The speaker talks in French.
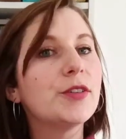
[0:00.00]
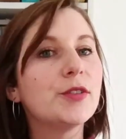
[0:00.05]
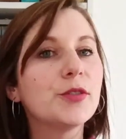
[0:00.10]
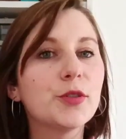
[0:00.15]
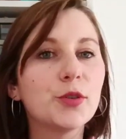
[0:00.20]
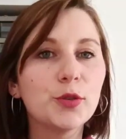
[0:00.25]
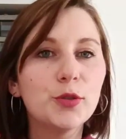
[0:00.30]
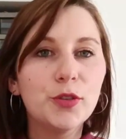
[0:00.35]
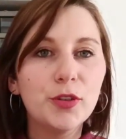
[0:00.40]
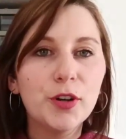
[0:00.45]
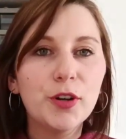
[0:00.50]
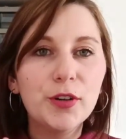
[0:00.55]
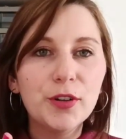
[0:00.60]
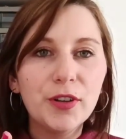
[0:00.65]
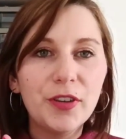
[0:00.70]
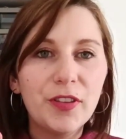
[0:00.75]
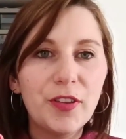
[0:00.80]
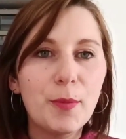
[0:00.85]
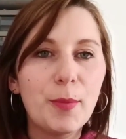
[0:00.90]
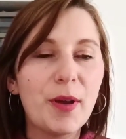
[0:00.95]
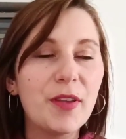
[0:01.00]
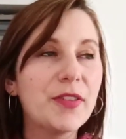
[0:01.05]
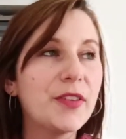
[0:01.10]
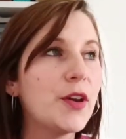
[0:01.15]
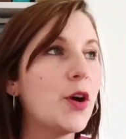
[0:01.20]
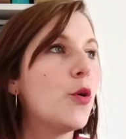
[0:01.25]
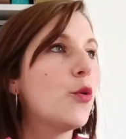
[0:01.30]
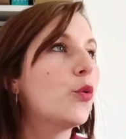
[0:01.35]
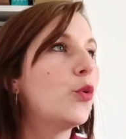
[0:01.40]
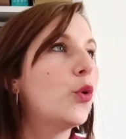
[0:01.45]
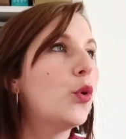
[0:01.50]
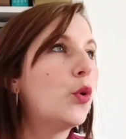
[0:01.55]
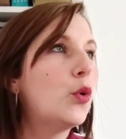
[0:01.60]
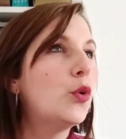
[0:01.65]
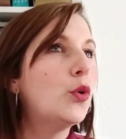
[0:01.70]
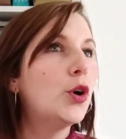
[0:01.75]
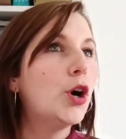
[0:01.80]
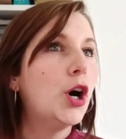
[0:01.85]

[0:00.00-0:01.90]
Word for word: entre temps il s'est passé en gros...